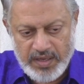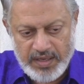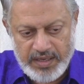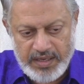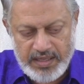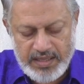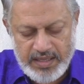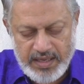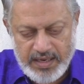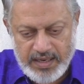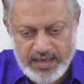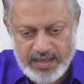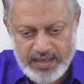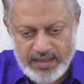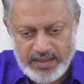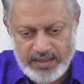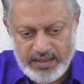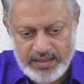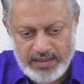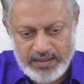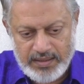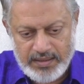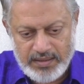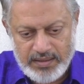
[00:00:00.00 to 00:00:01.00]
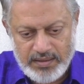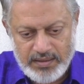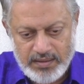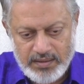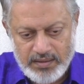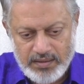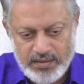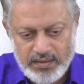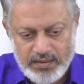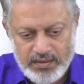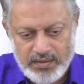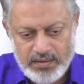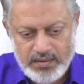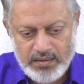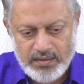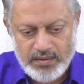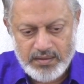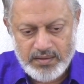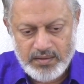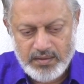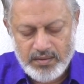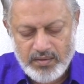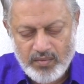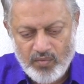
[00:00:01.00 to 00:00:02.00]
இதற்கு
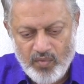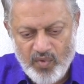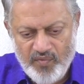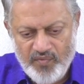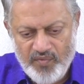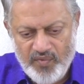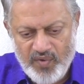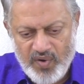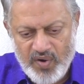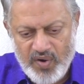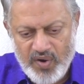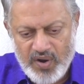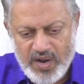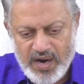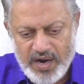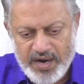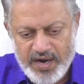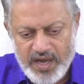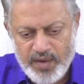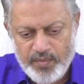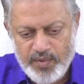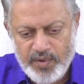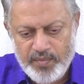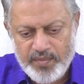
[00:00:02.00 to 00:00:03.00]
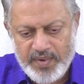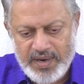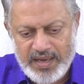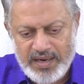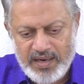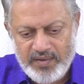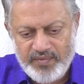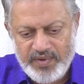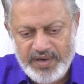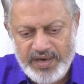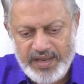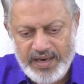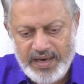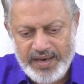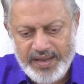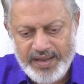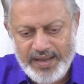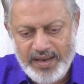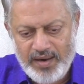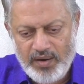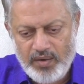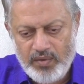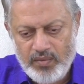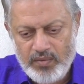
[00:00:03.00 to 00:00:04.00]
ஒவ்வொரு கணமும் நனவு
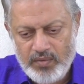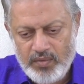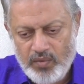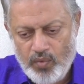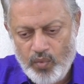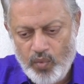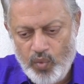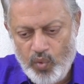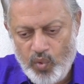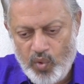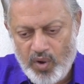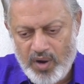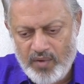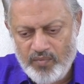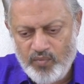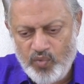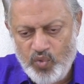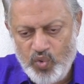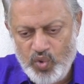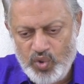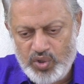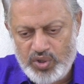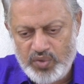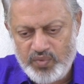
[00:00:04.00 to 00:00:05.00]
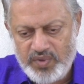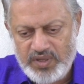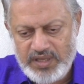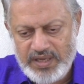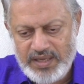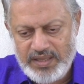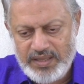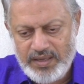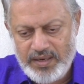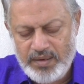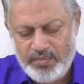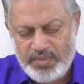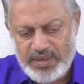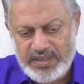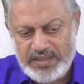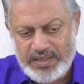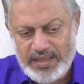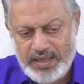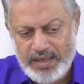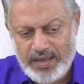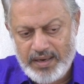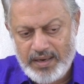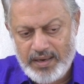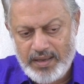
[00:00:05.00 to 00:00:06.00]
நிலையில் உரம் ஊட்டுவது எதுன்னு
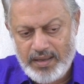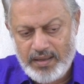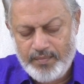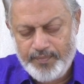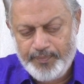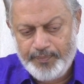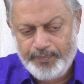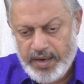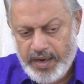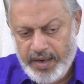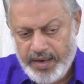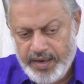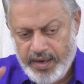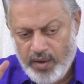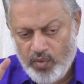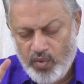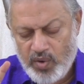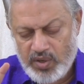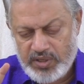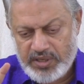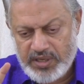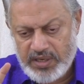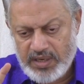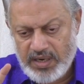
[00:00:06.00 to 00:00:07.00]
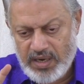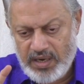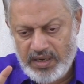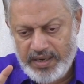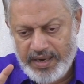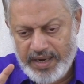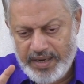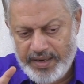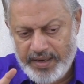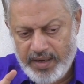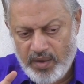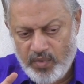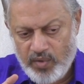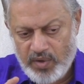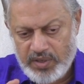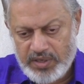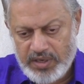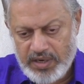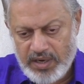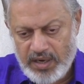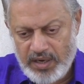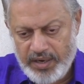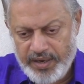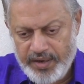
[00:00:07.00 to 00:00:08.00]
பாத்தீங்கன்னா எண்ண ஓட்டங்கள் எண்ண
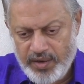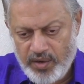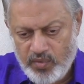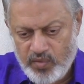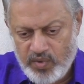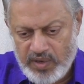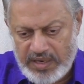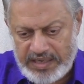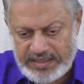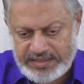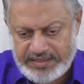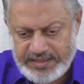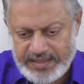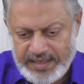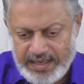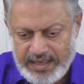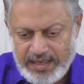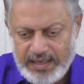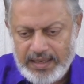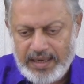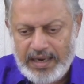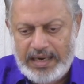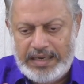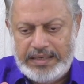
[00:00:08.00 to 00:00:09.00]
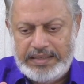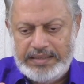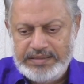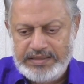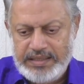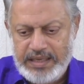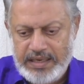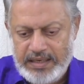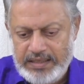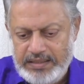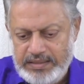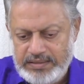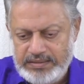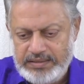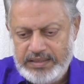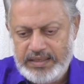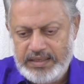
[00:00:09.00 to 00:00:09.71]
ஓட்டங்கள் இன்னும் உணர்ச்சியை அழுந்து அழுந்து